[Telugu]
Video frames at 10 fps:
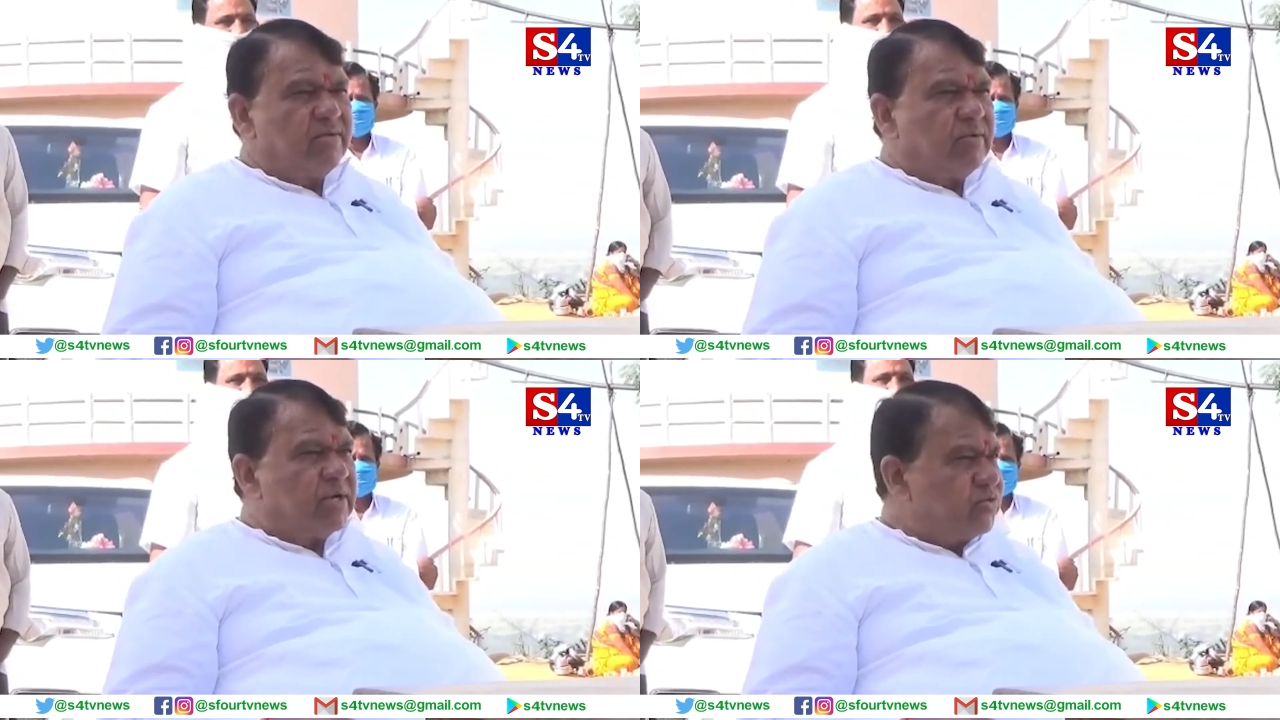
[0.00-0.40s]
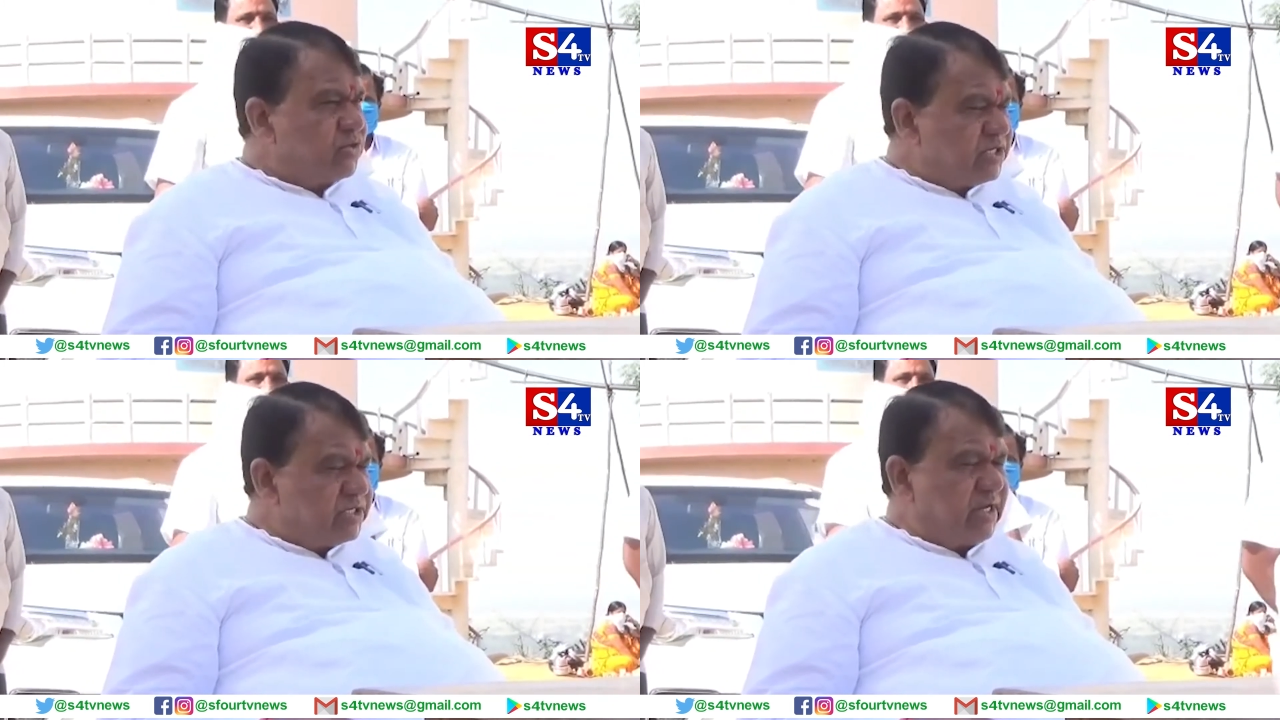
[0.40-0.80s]
వారు
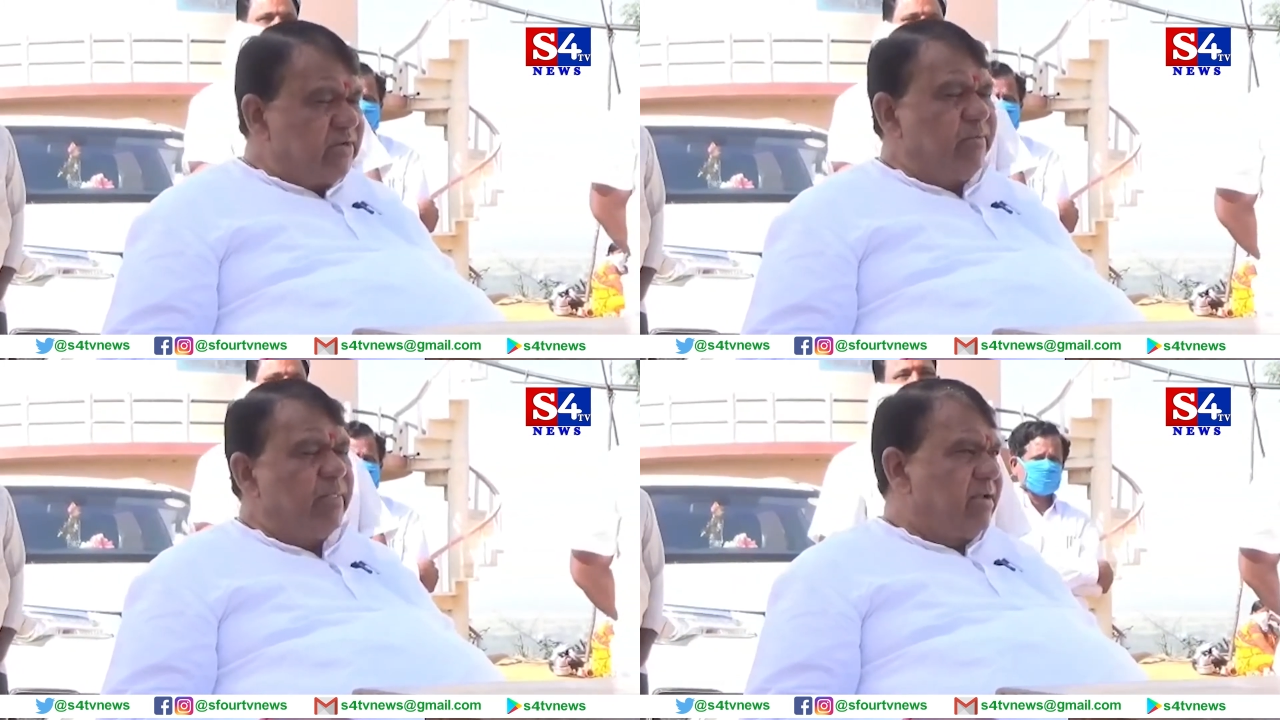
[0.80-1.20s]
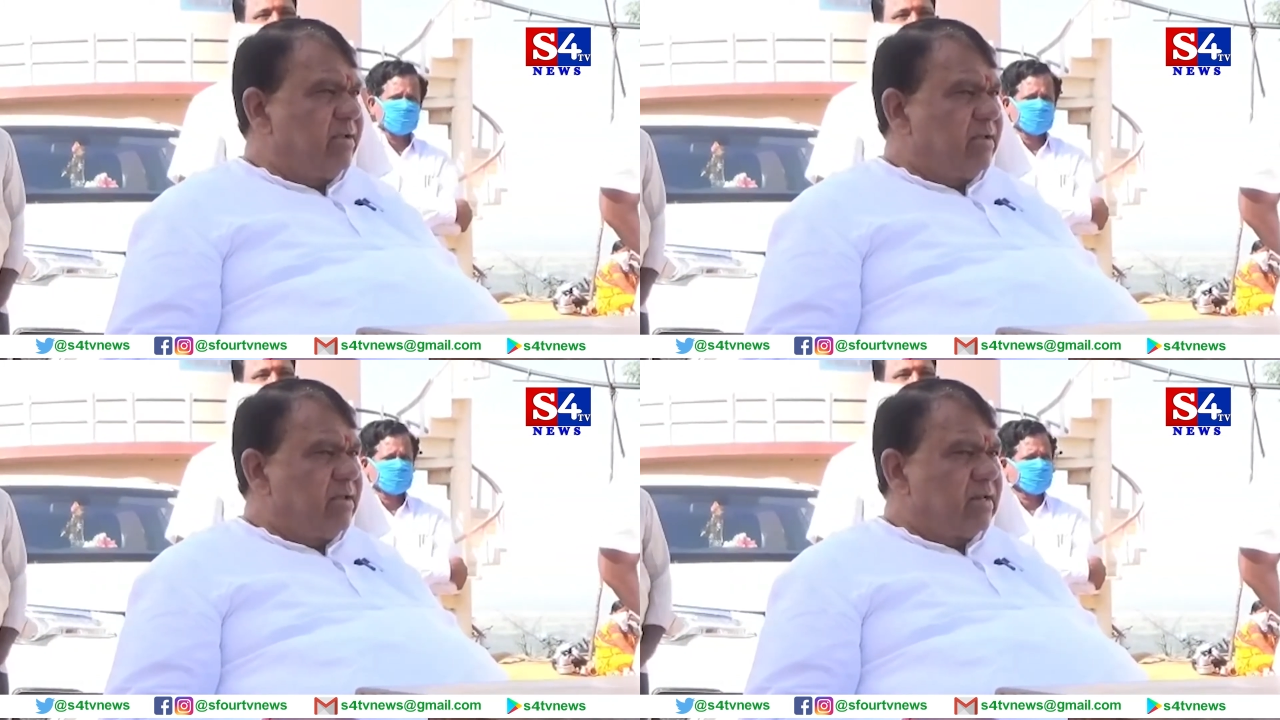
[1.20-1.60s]
సూచించారు
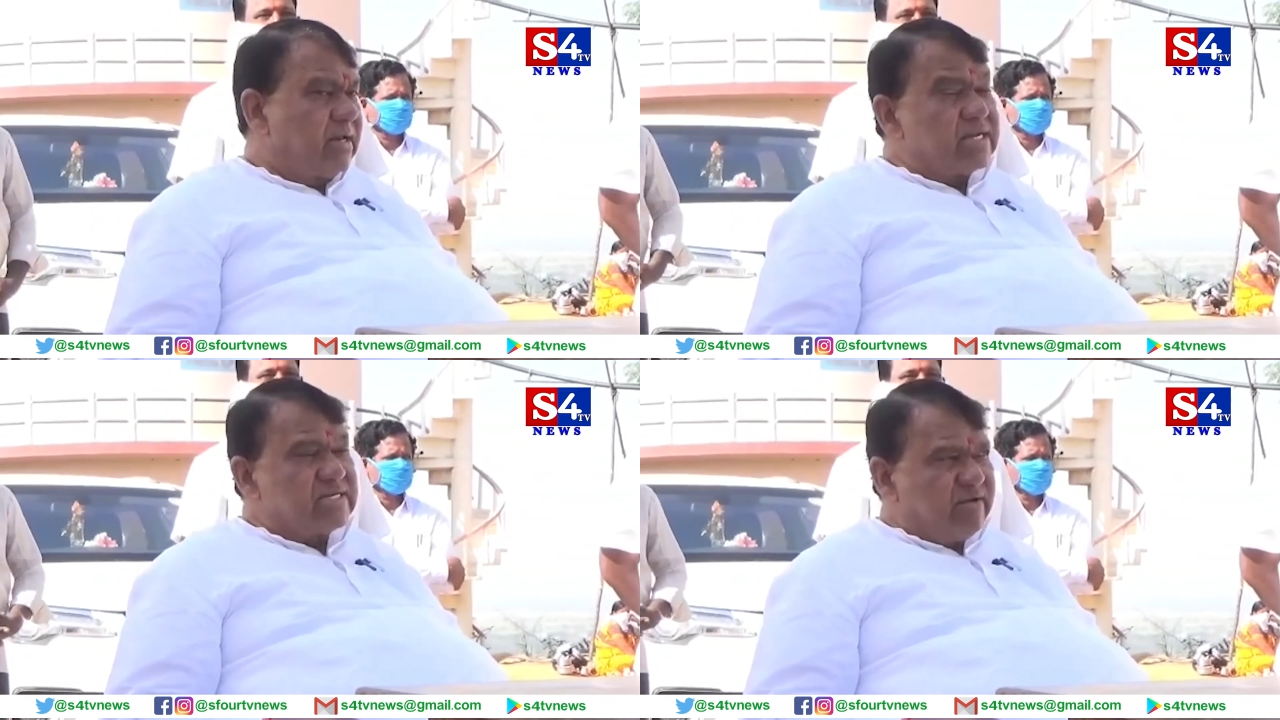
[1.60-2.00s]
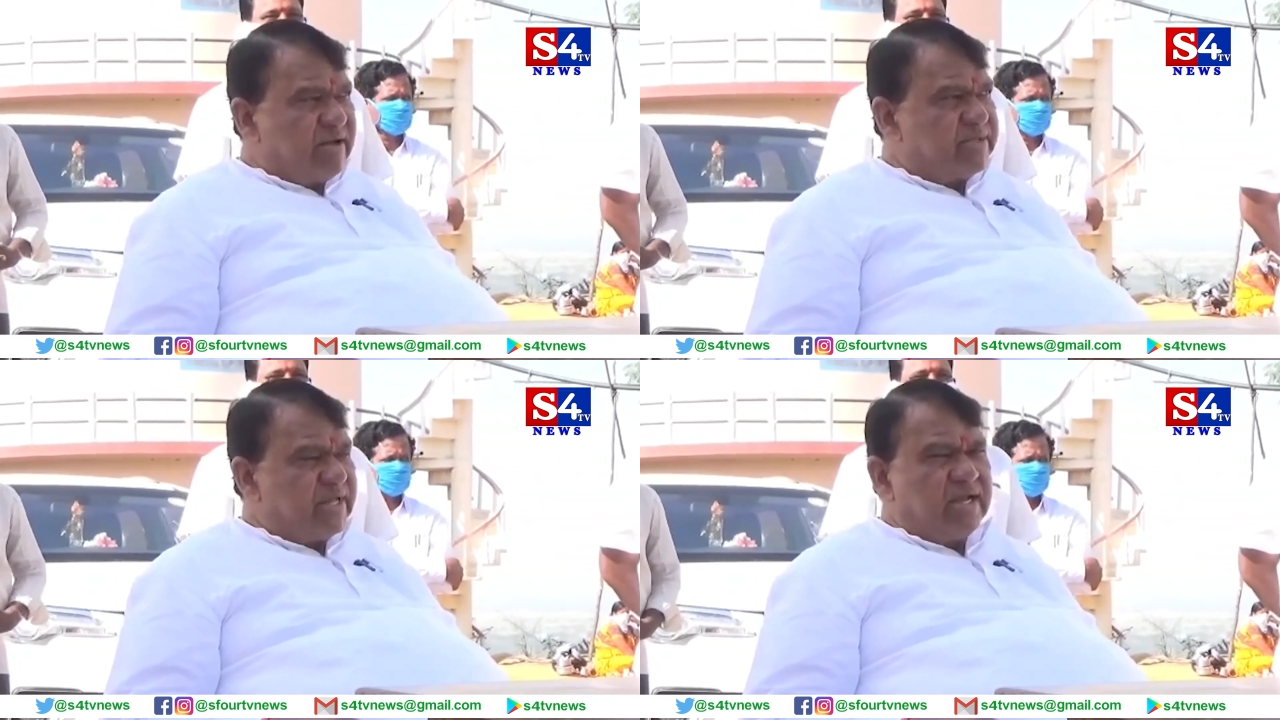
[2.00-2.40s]
రాష్ట్ర
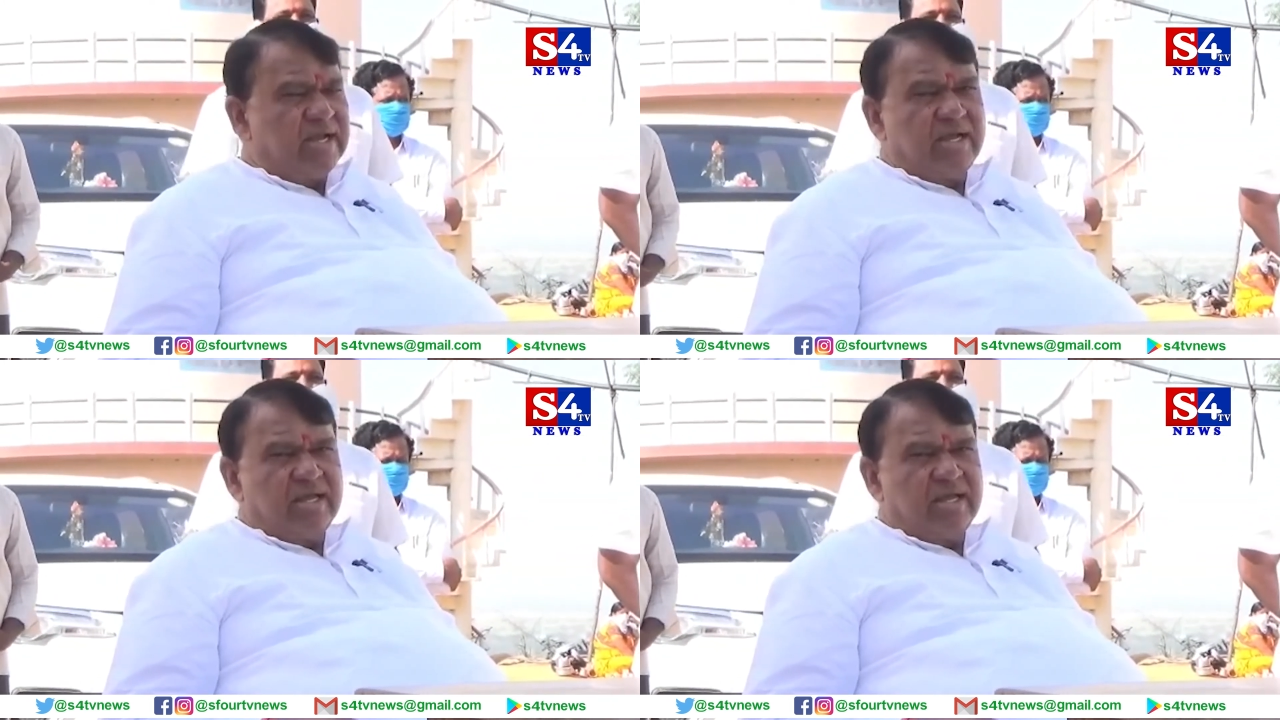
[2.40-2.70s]
వ్యాప్తంగా